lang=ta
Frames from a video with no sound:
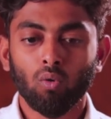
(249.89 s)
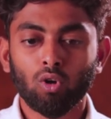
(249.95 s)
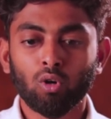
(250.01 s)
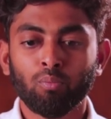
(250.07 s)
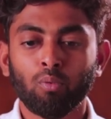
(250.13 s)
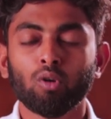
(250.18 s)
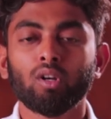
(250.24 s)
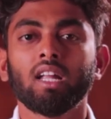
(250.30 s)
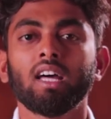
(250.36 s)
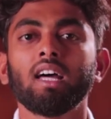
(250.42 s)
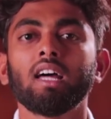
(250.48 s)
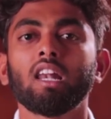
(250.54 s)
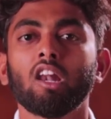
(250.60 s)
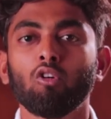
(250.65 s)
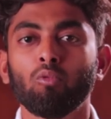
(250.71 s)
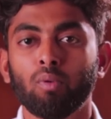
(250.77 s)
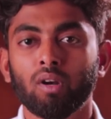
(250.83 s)
ஒரு பொண்ணை
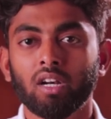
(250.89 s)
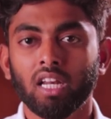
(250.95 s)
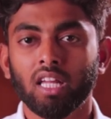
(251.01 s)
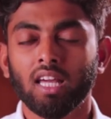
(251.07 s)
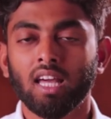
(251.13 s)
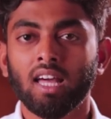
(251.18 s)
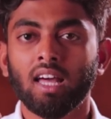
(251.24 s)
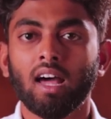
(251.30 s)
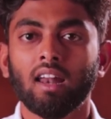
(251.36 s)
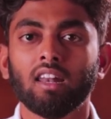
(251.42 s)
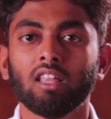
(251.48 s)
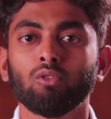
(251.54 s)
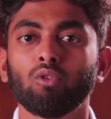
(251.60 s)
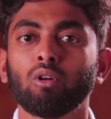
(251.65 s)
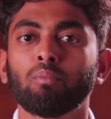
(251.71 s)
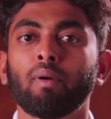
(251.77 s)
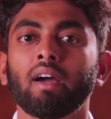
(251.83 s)
லவ் பண்ணுறீங்க
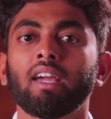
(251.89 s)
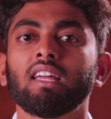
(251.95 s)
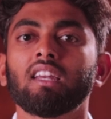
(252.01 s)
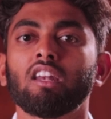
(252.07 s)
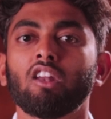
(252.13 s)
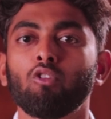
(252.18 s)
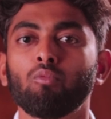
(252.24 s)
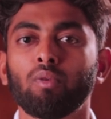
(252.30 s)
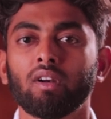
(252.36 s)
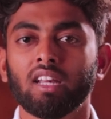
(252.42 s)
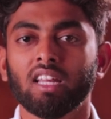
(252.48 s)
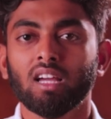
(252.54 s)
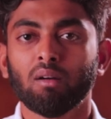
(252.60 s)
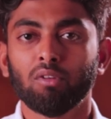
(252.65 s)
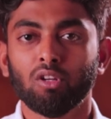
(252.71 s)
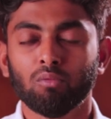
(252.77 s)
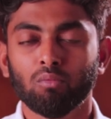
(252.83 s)
அல்லது ஒரு பையனை லவ்
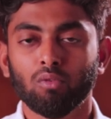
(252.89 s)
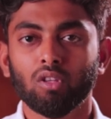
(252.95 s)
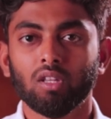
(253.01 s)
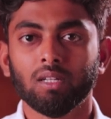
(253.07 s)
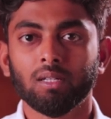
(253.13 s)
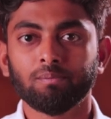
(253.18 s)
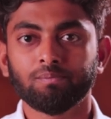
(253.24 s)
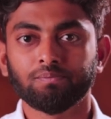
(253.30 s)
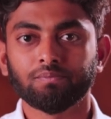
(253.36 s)
பண்ணுறீங்க அப்படின்போது